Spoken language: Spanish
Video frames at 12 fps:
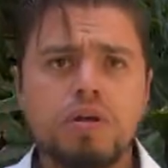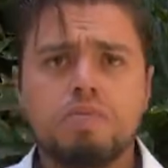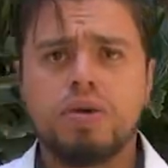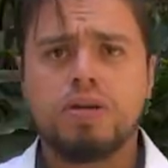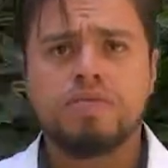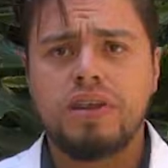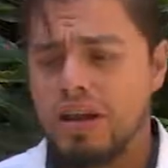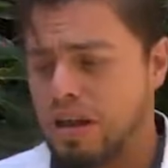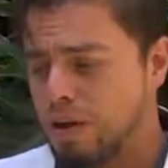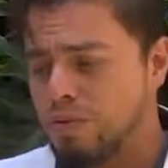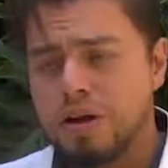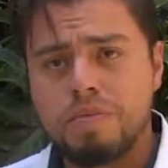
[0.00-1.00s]
puede ser en
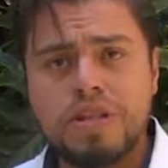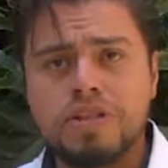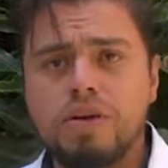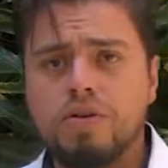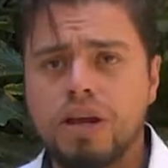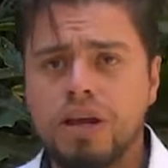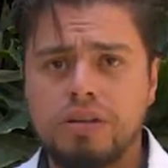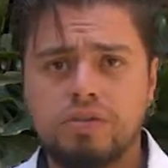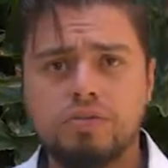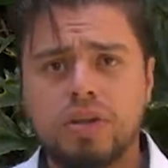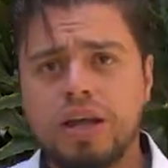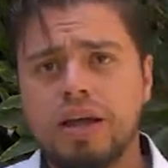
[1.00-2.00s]
alguna bitácora que
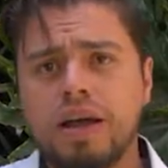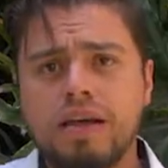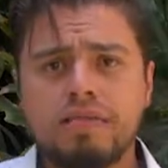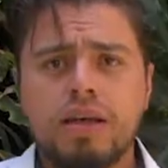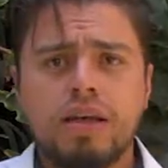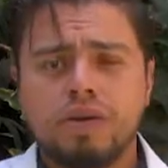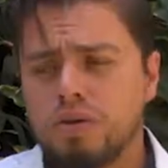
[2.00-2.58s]
tú tengas.